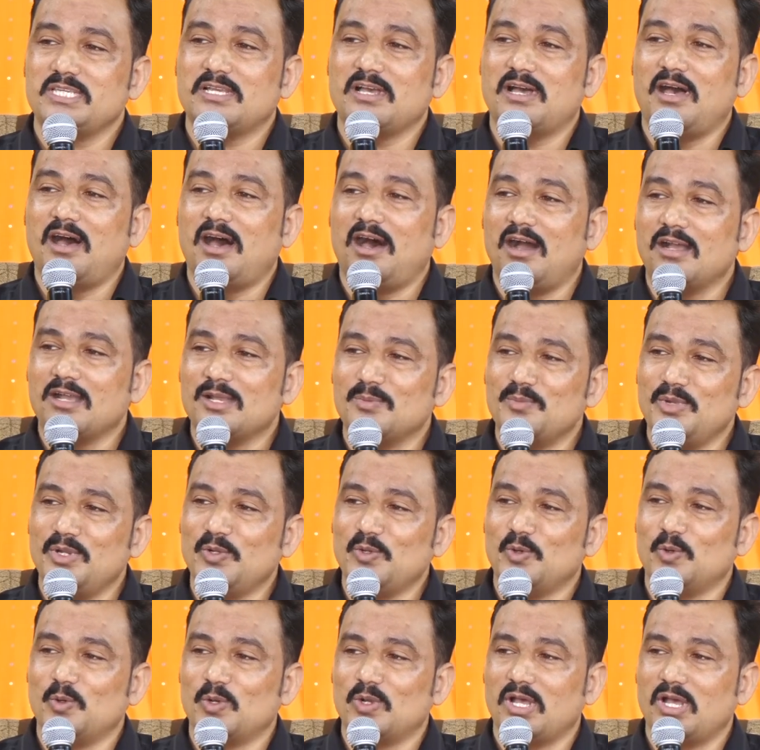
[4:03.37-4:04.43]
का आगमन
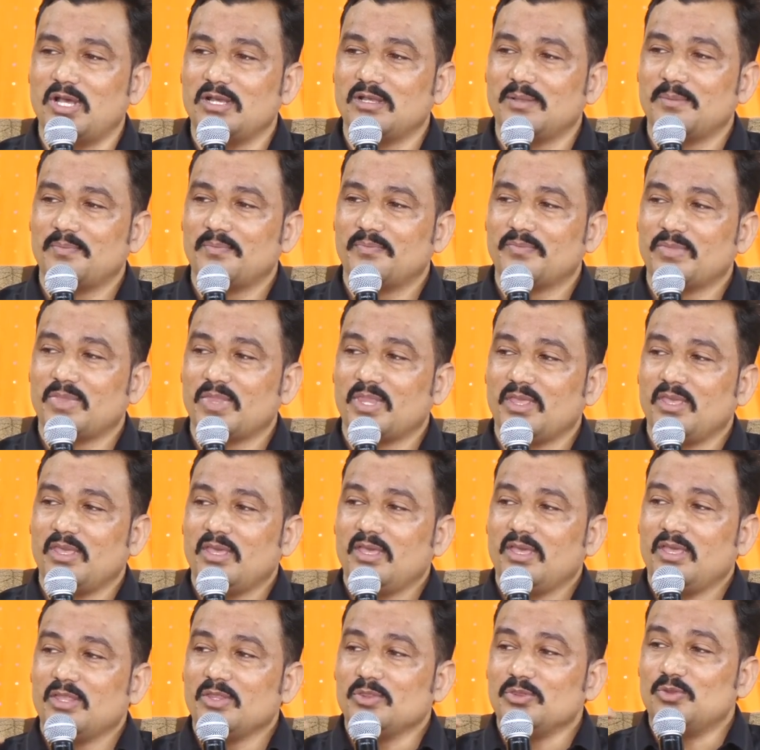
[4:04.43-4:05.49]
होगा
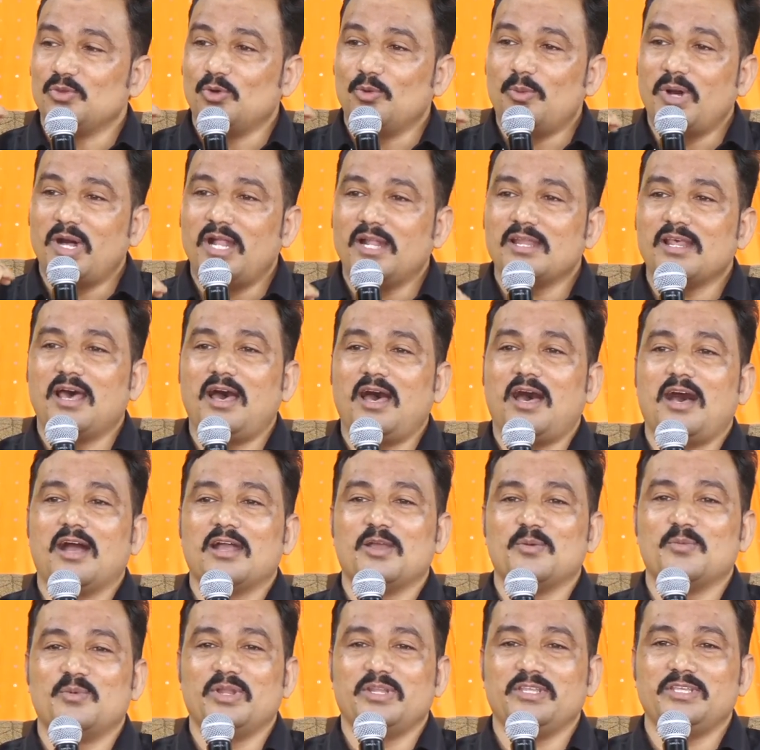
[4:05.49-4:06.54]
दोबारा
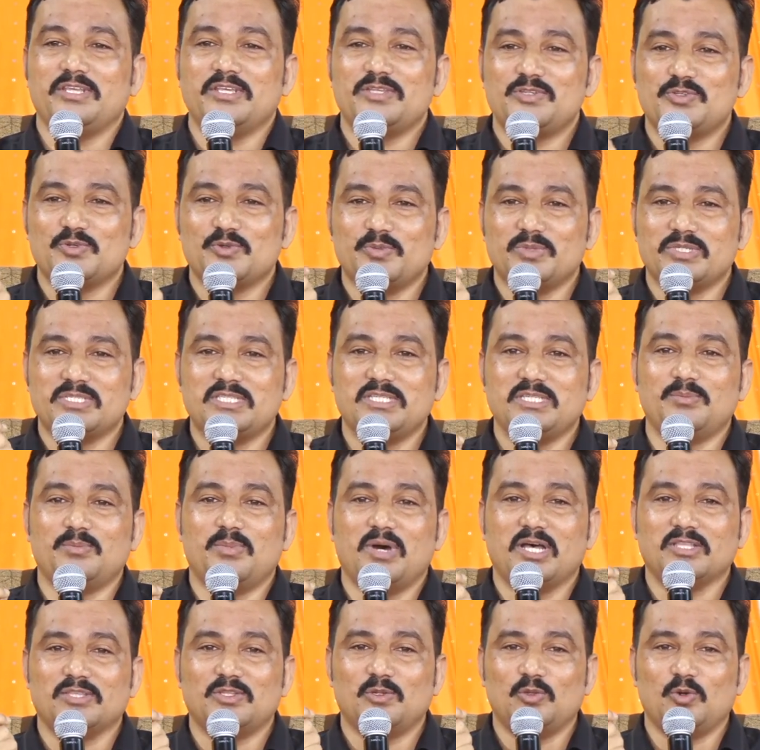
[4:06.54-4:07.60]
आगमन यीशु मसीह
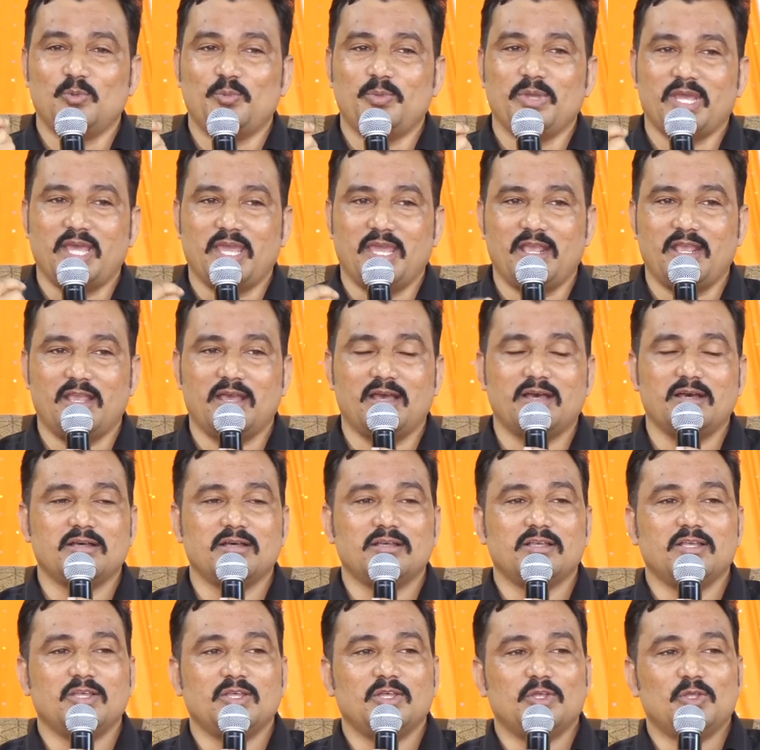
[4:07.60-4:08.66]
बादलों पे आएगा
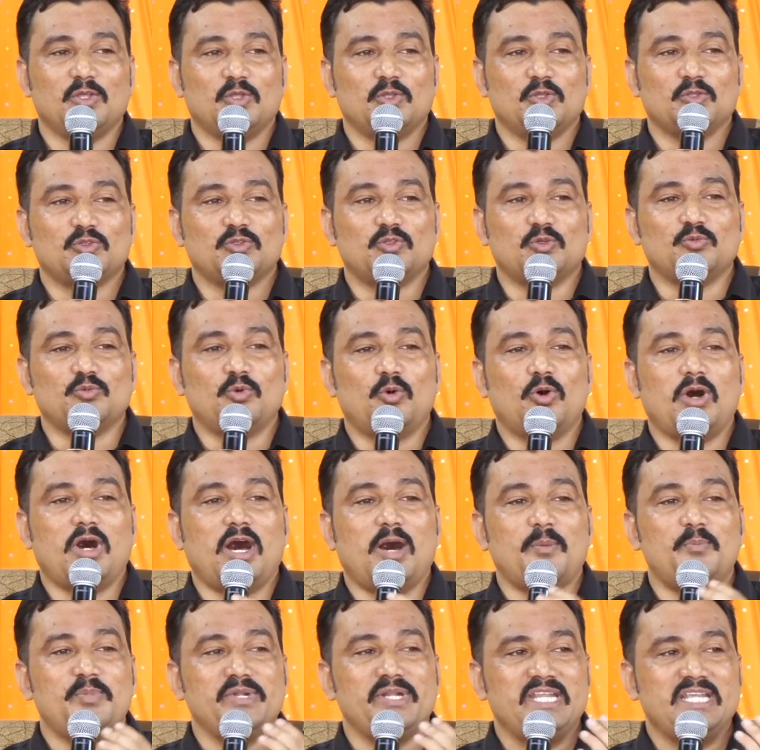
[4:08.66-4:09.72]
तो वो
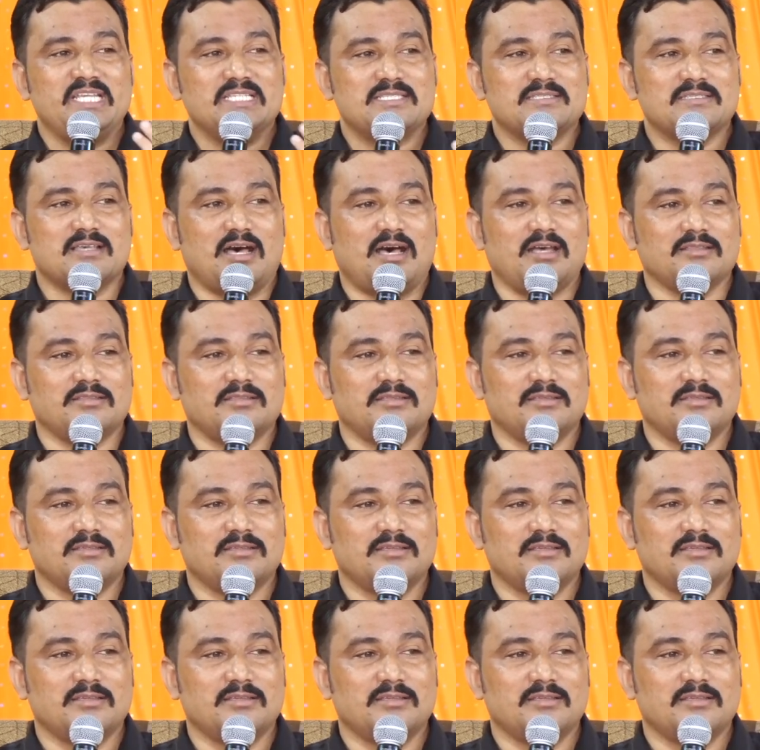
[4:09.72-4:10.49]
अपने साथ